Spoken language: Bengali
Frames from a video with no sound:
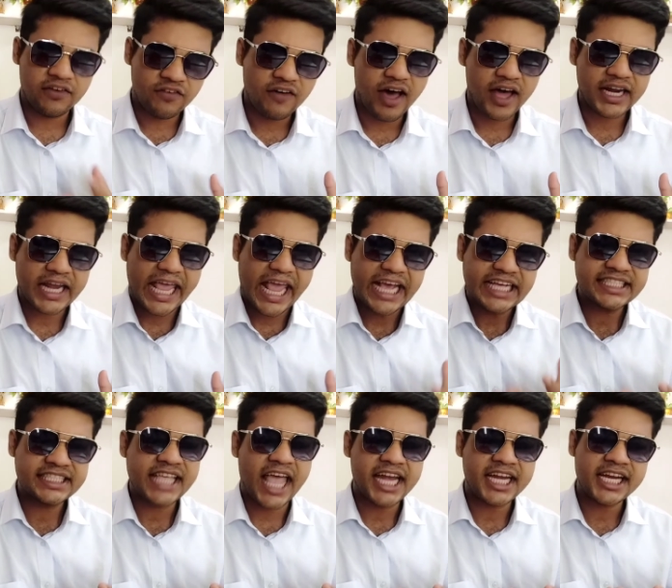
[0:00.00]
এবার এই
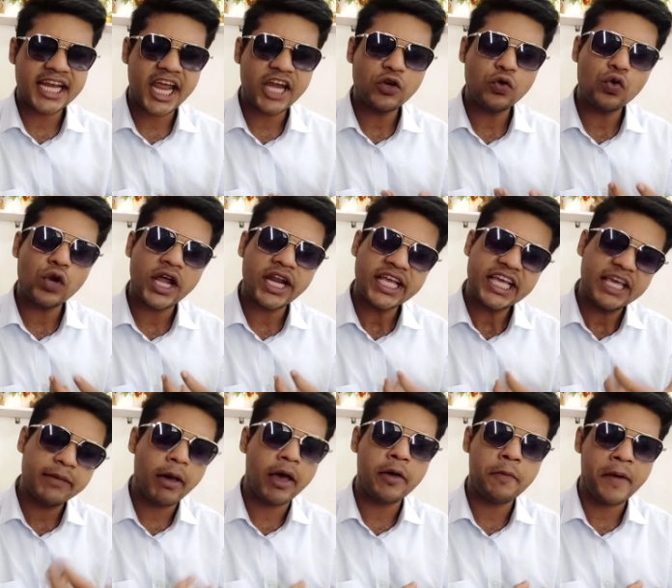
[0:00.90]
স্যাটেলাইট গুলারে
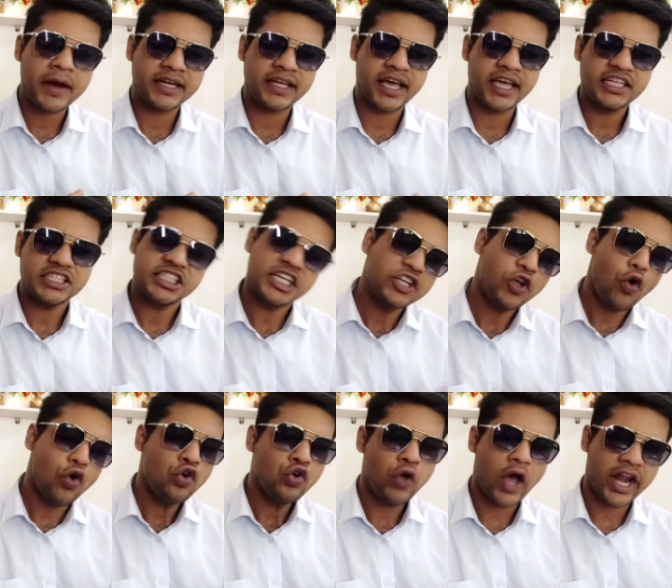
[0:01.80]
কিভাবে পাঠায়
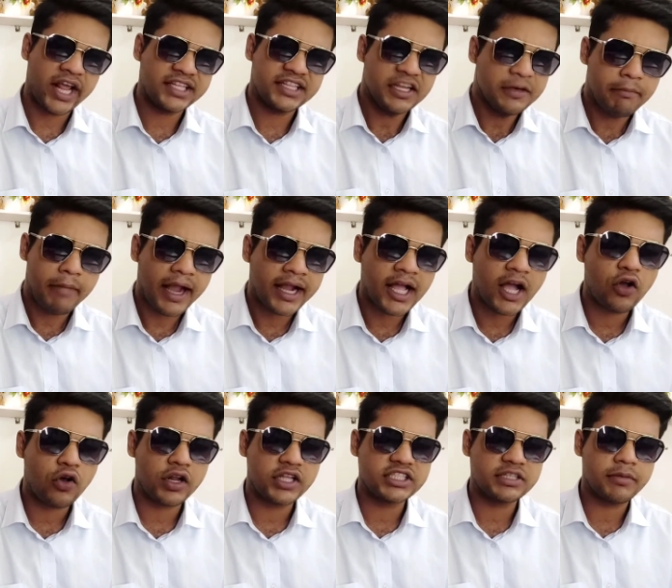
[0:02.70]
সেটা অন্য আর একদিন
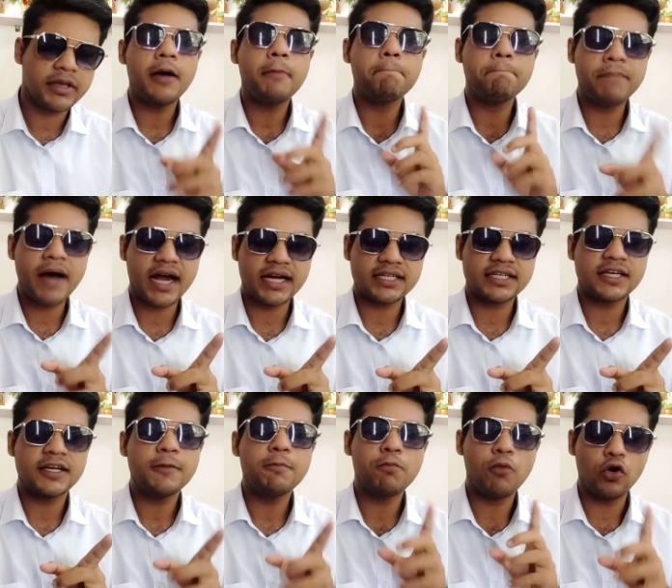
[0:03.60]
ব্যাখ্যা করা যাবে বাট
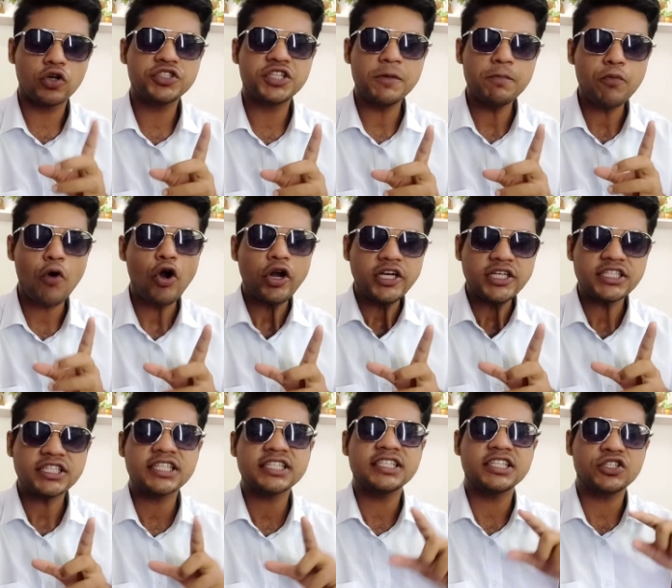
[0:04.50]
মোস্ট ইম্পর্টেন্ট
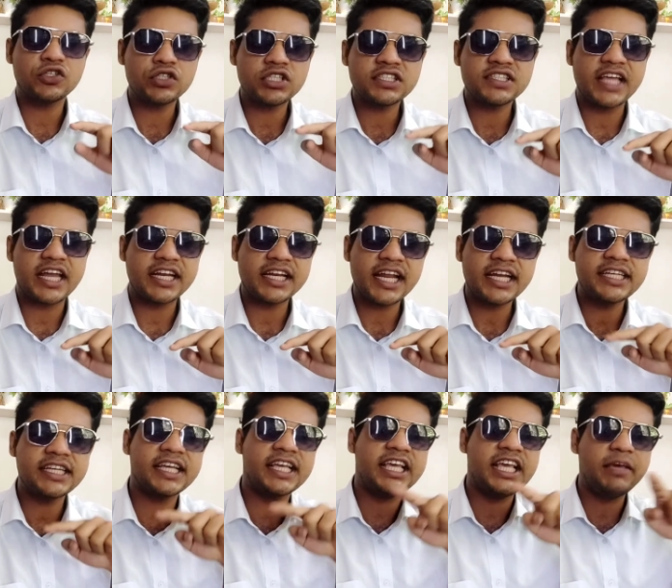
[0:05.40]
যেটা সেটা হচ্ছে
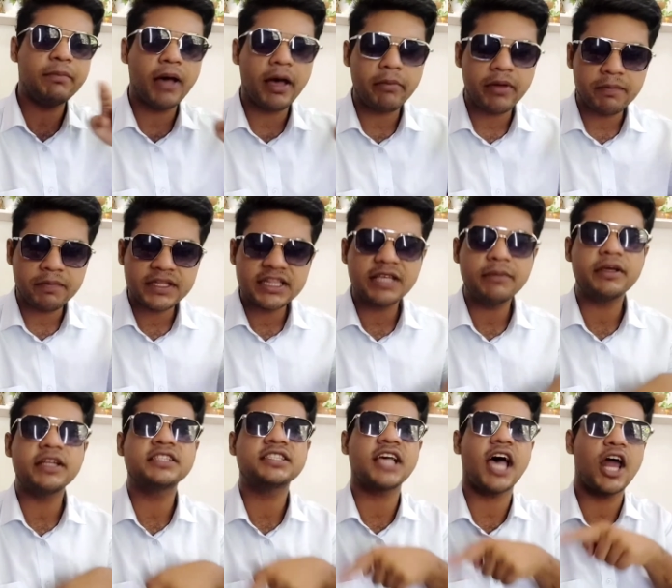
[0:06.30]
স্যাটেলাইটটা কিভাবে
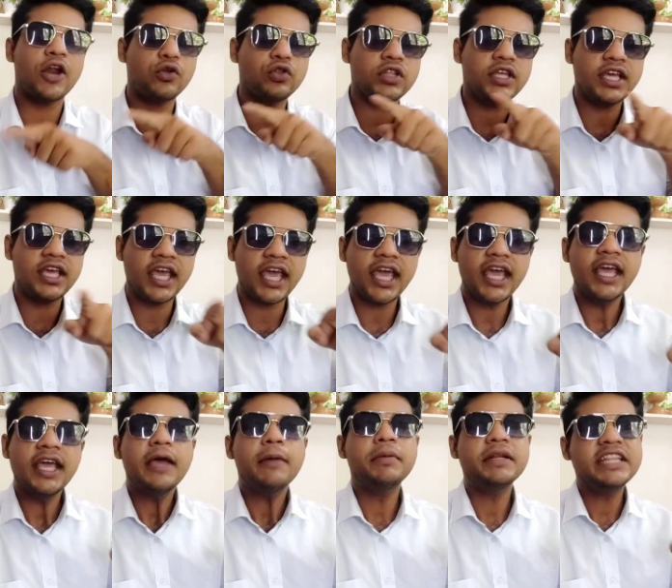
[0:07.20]
পৃথিবীর চারোদিকে
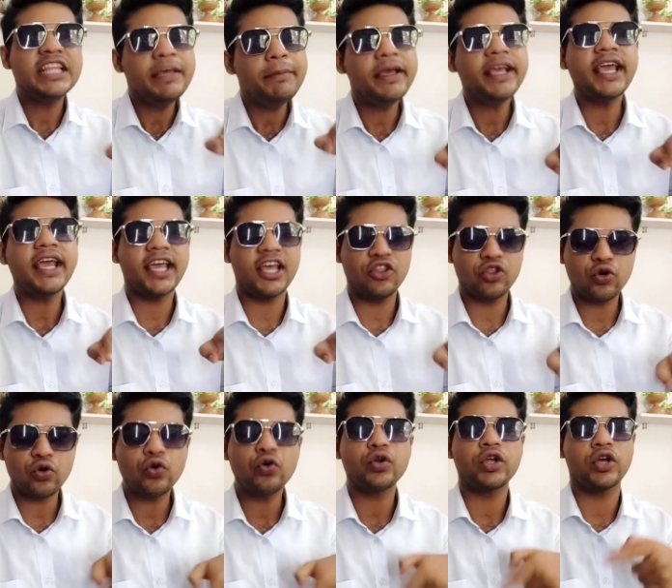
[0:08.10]
পৃথিবীকে
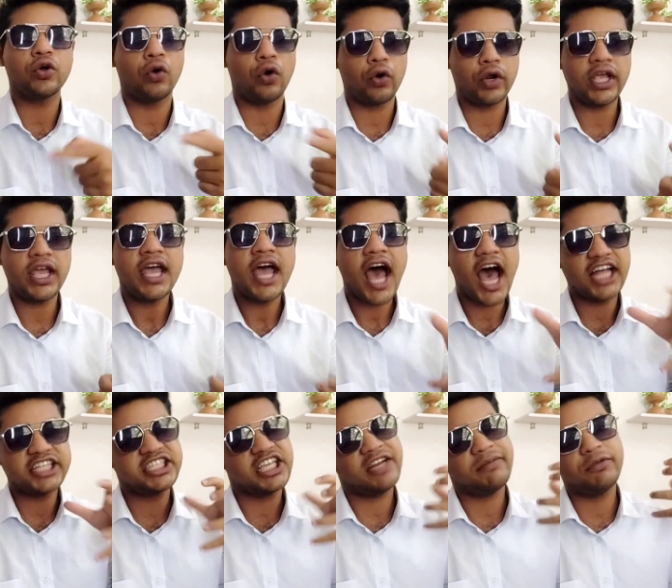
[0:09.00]
কেন্দ্র করে ঘরে
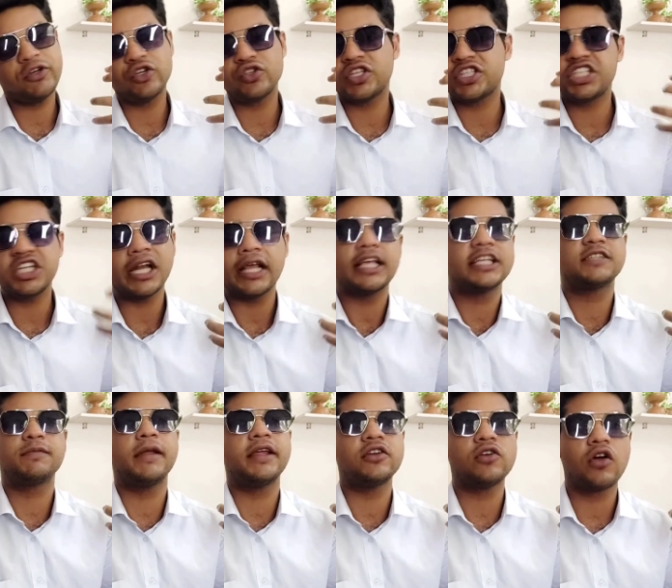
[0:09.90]
আজকের ভিডিওতে সেটা
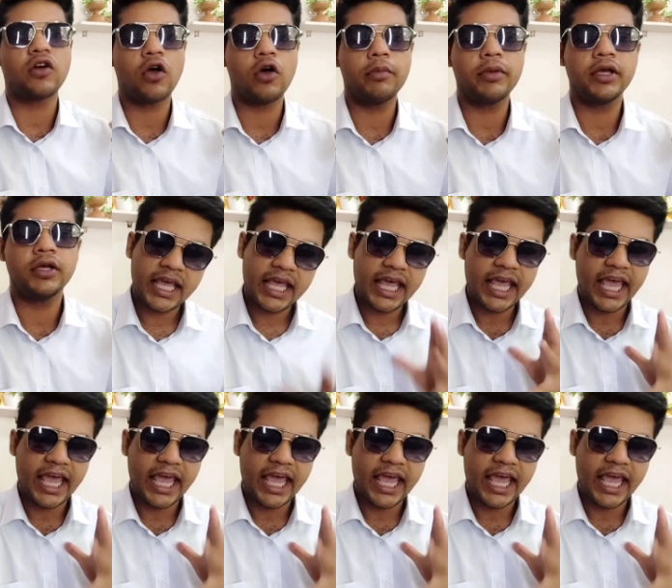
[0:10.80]
এক্সপ্লেন করা হবে